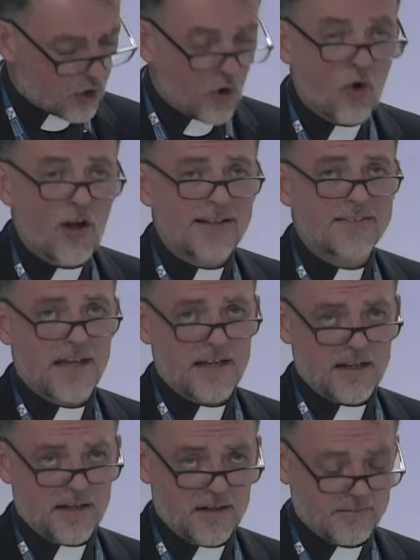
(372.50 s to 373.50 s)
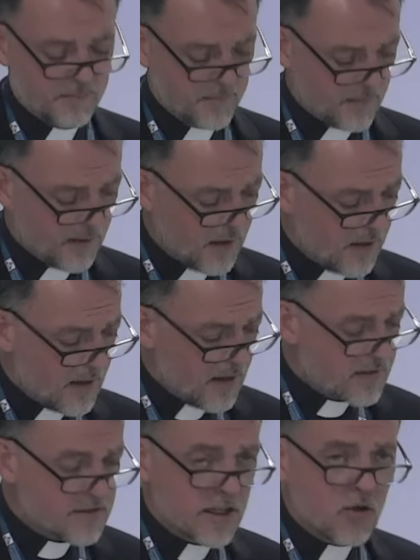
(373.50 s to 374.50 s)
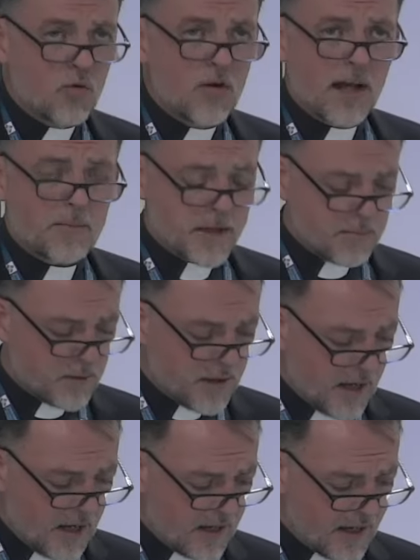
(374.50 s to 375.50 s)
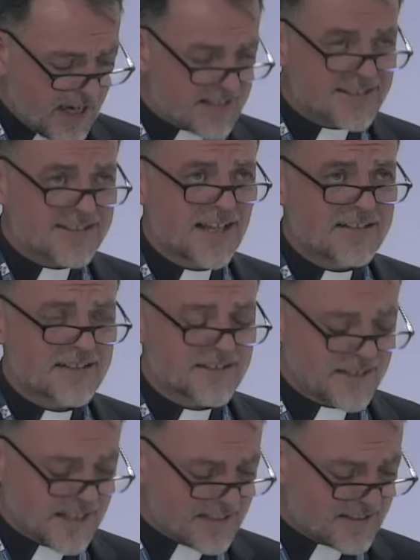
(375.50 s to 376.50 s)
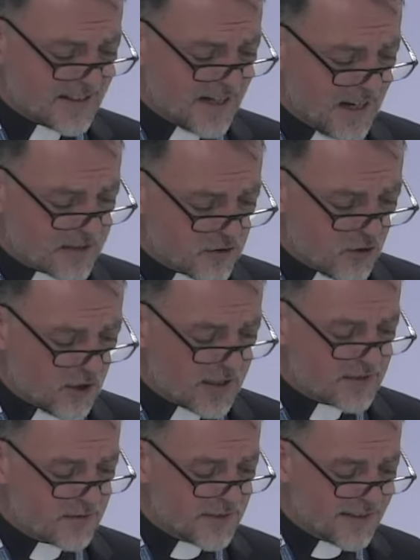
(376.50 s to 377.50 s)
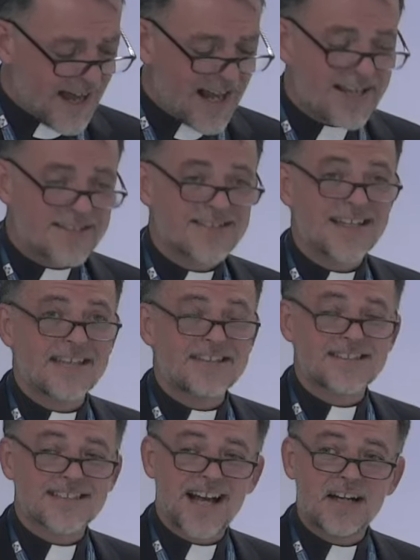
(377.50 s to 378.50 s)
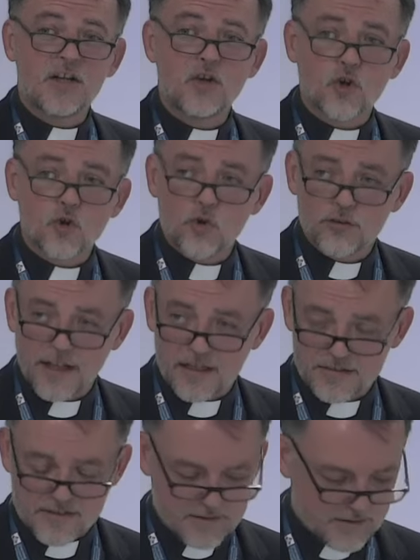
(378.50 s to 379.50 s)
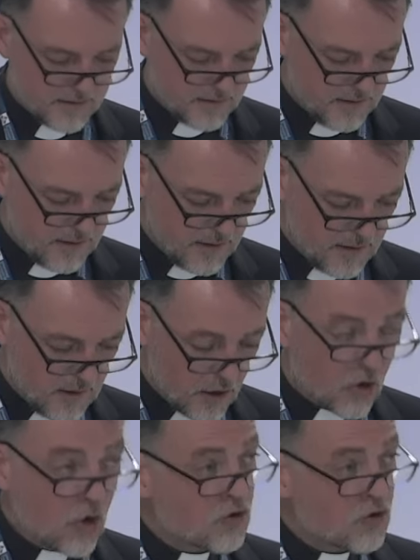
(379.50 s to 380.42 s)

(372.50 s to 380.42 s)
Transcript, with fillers: con la tierra. Según la Biblia, estas tres relaciones vitales están rotas, no